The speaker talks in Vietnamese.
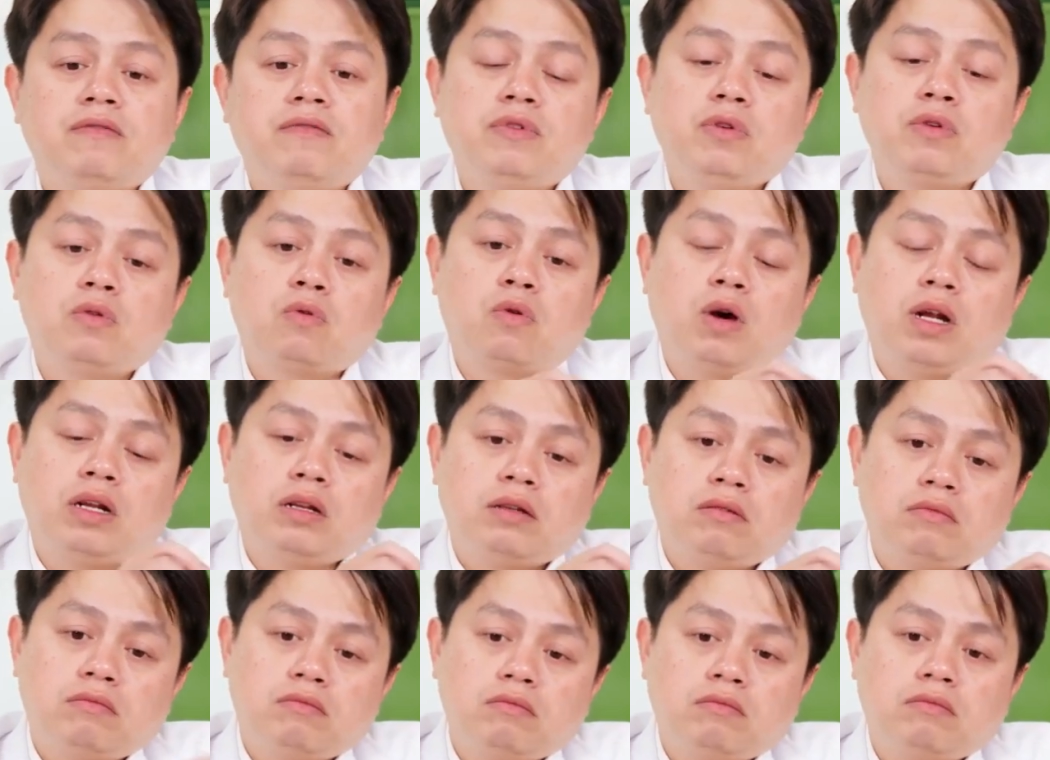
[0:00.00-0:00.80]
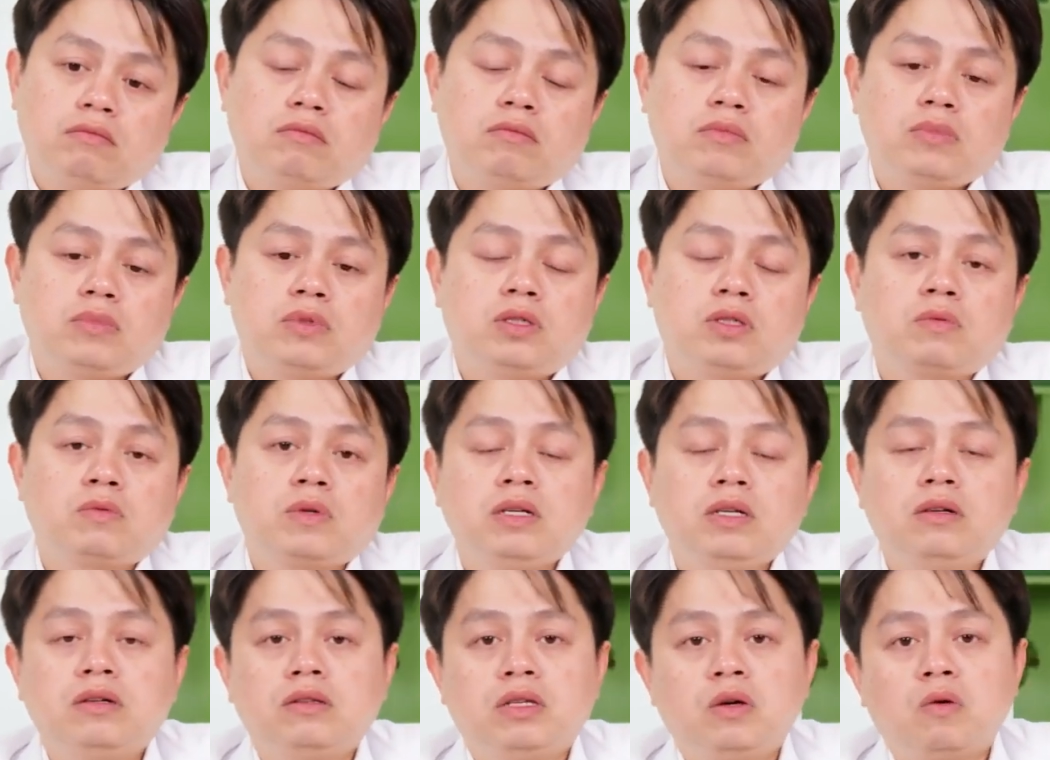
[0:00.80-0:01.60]
cái vi khuẩn trong cái
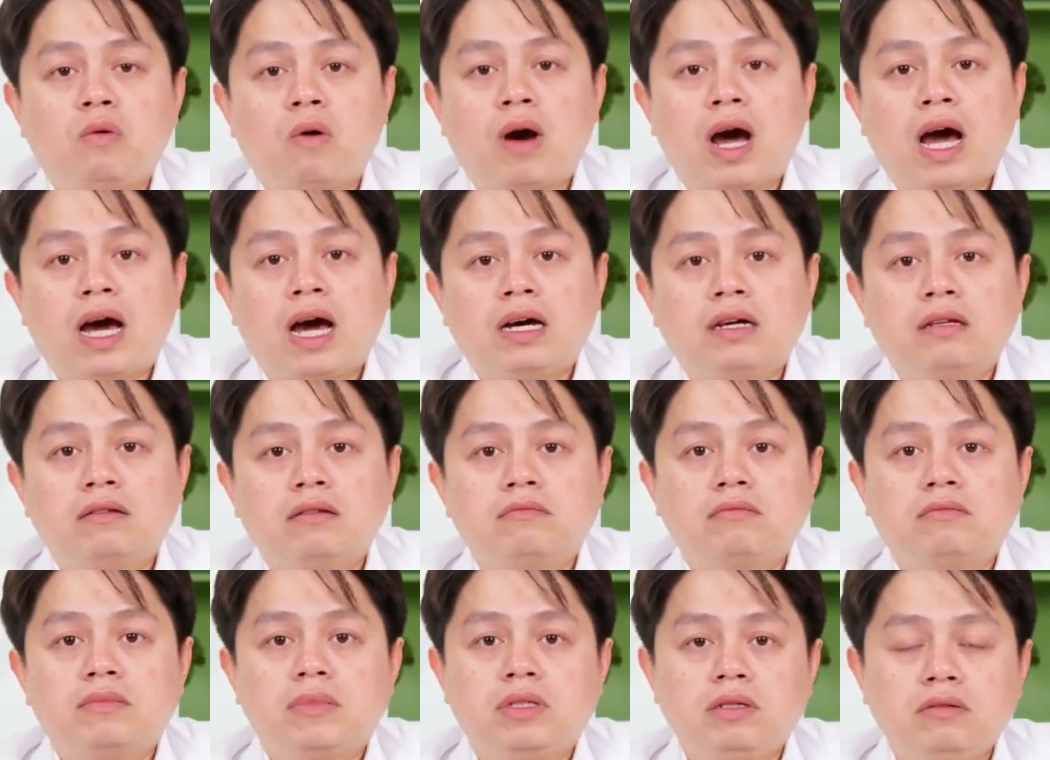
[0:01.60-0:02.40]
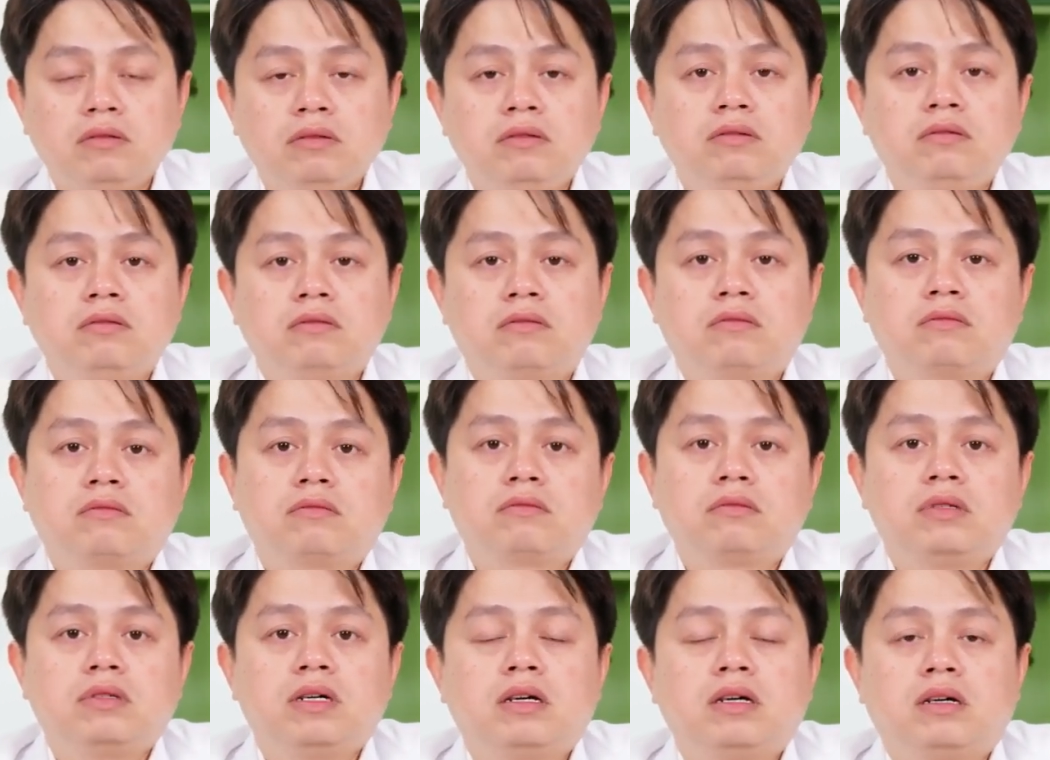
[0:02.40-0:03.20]
đường tiêu hóa từ uh,
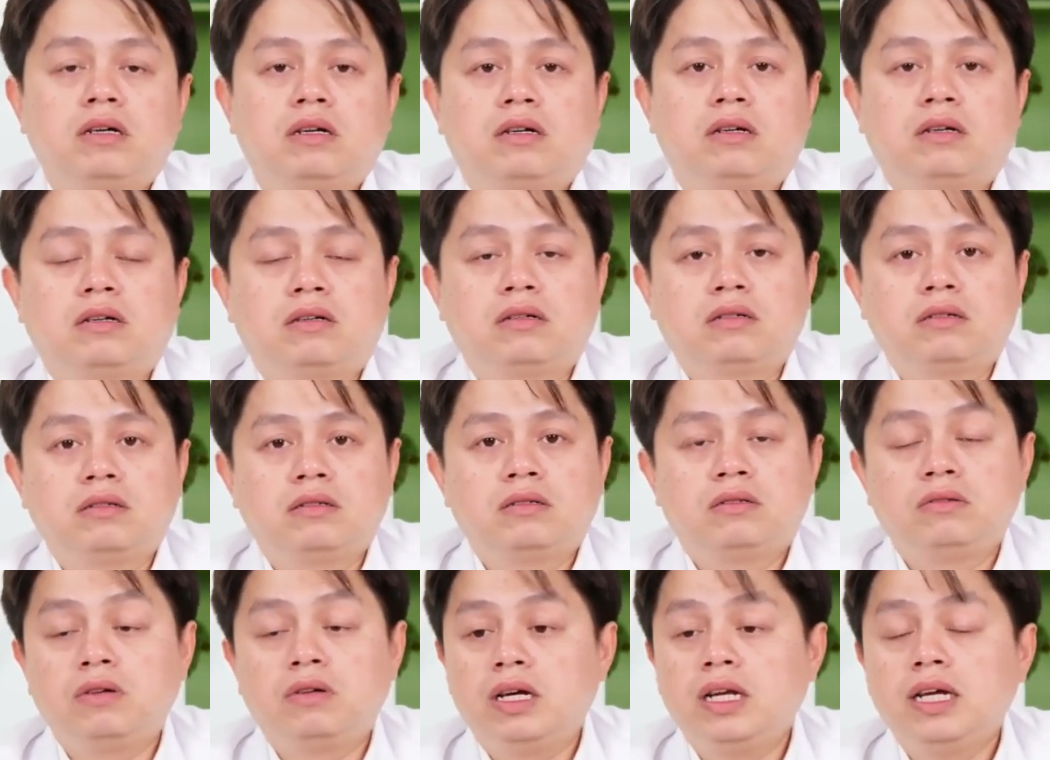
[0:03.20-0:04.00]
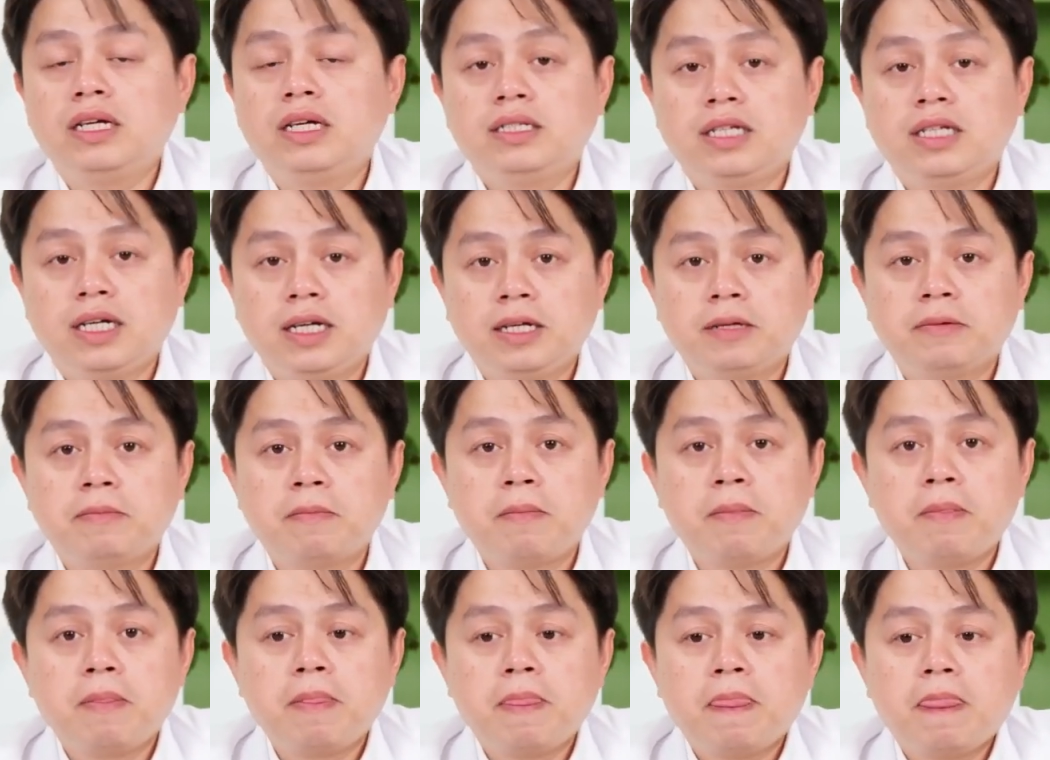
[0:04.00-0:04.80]
dưới lên trên ấy
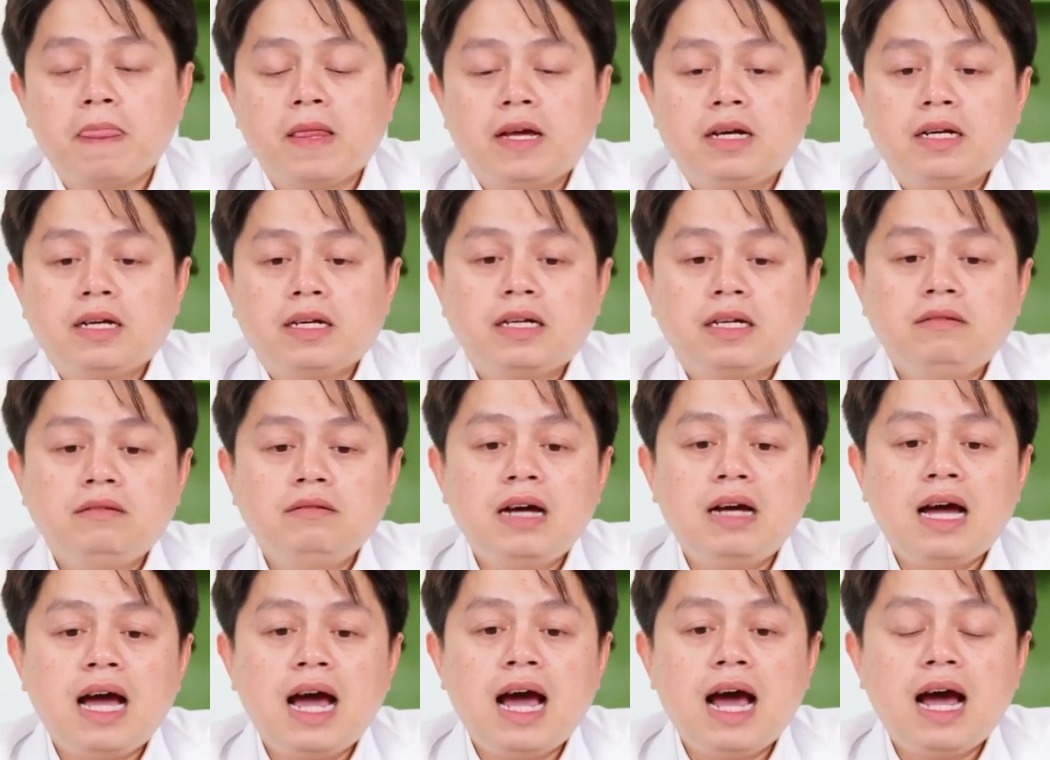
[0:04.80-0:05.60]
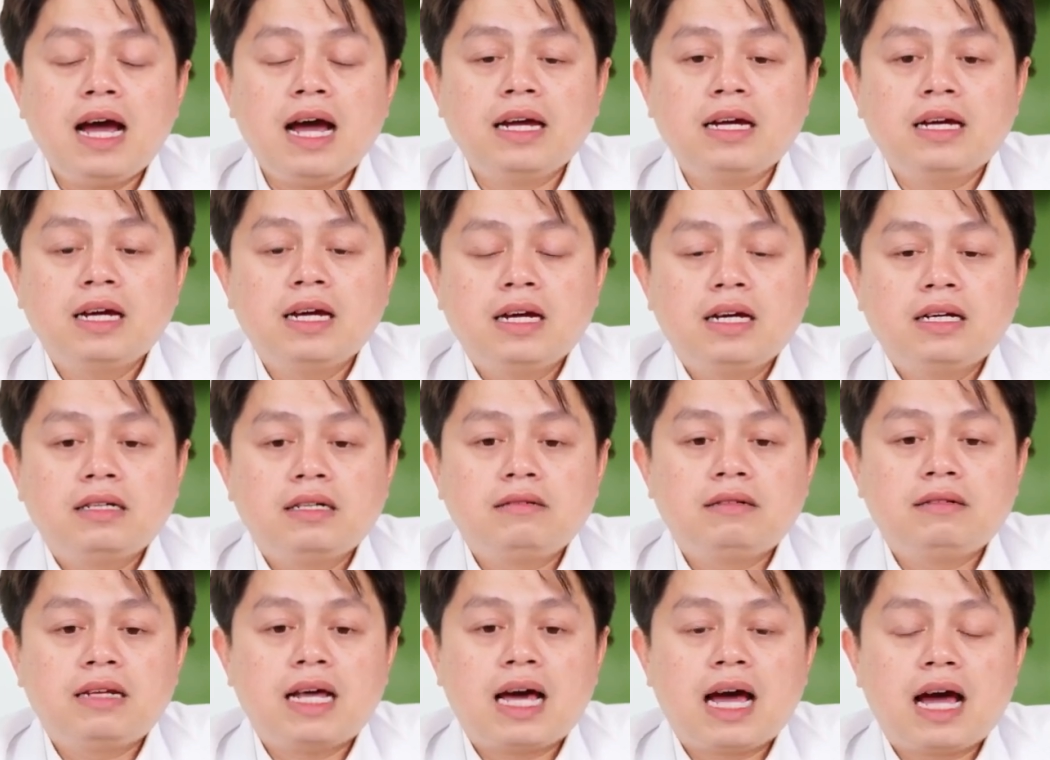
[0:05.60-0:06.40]
cái thứ hai
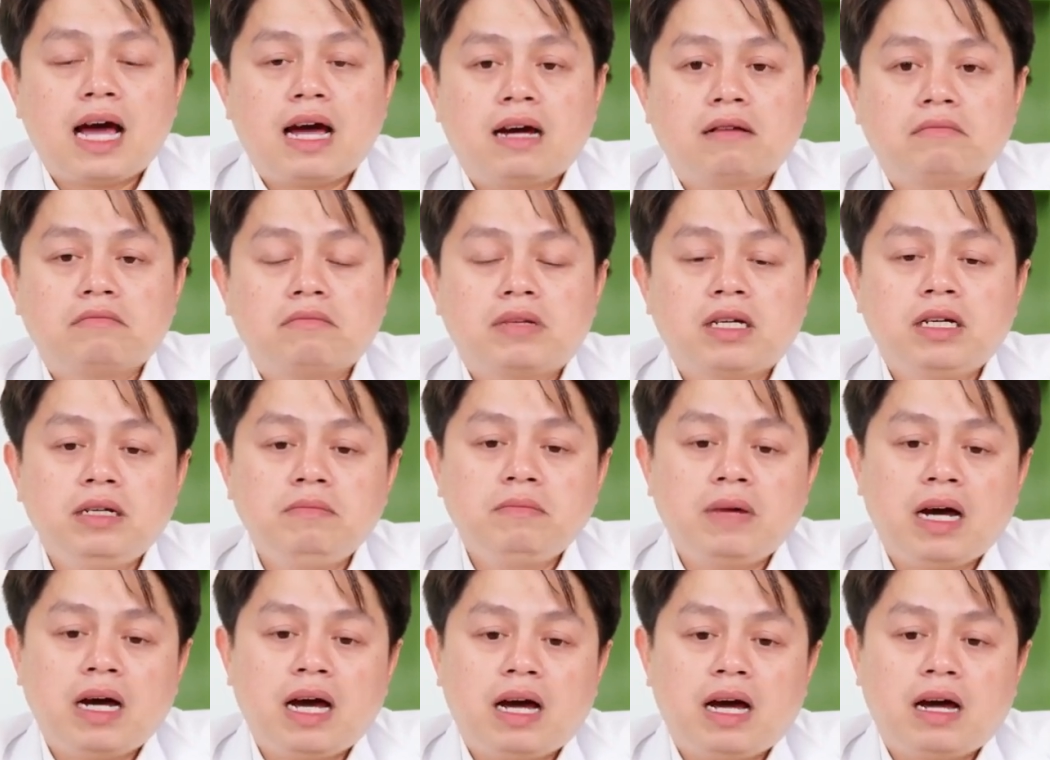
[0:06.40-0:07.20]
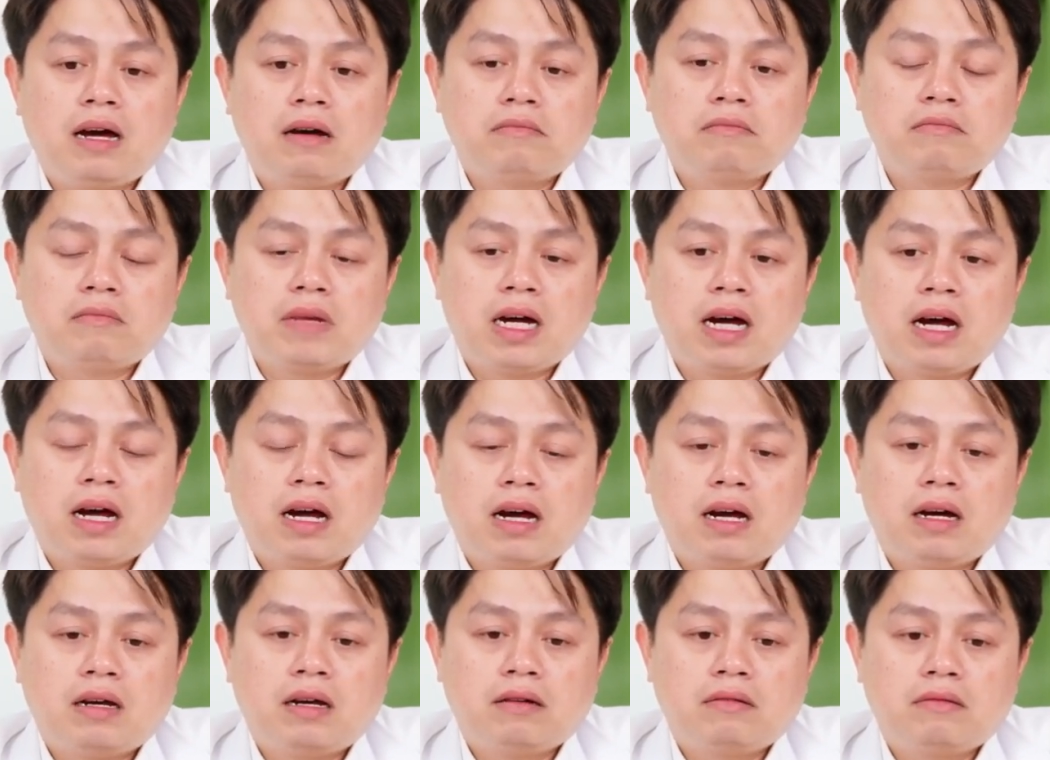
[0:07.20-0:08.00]
là khi mà
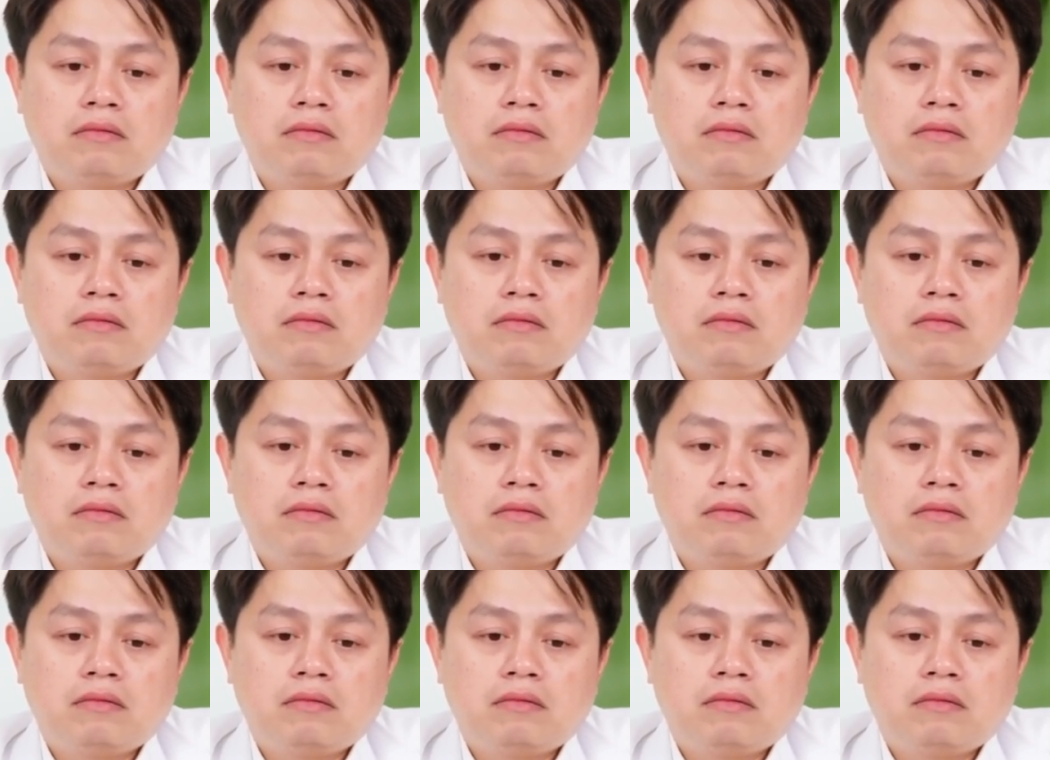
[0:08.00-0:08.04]
mà